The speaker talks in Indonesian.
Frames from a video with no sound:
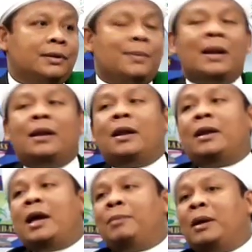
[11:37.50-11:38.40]

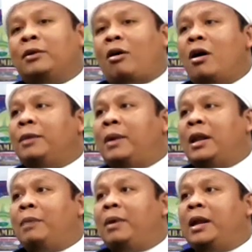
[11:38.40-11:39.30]
Subhanallah daiman
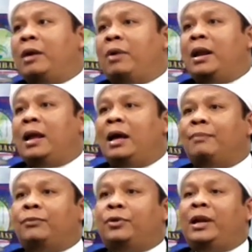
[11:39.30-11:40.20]
qaiman abada
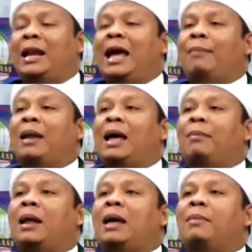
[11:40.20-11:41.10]
walhamdulillah hamla
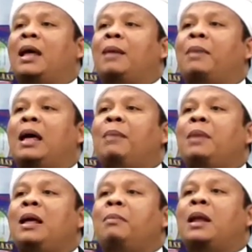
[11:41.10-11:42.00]
amla amla amla
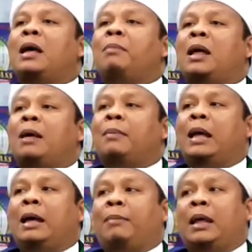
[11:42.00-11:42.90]
amla amla amla
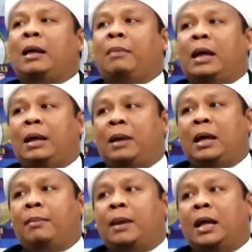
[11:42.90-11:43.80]
amla amla amla
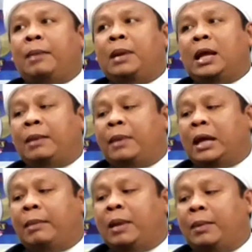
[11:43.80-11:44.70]
amla amla amla
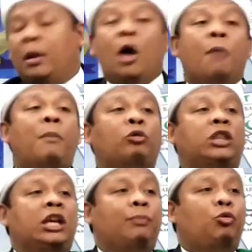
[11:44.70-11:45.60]
amla amla
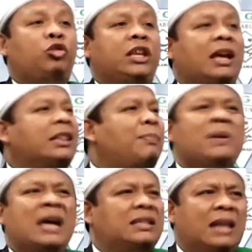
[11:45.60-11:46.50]
mau 33
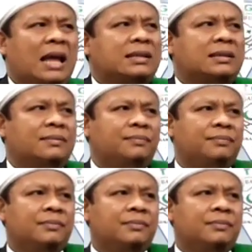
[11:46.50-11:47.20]
tapi enggak jelas.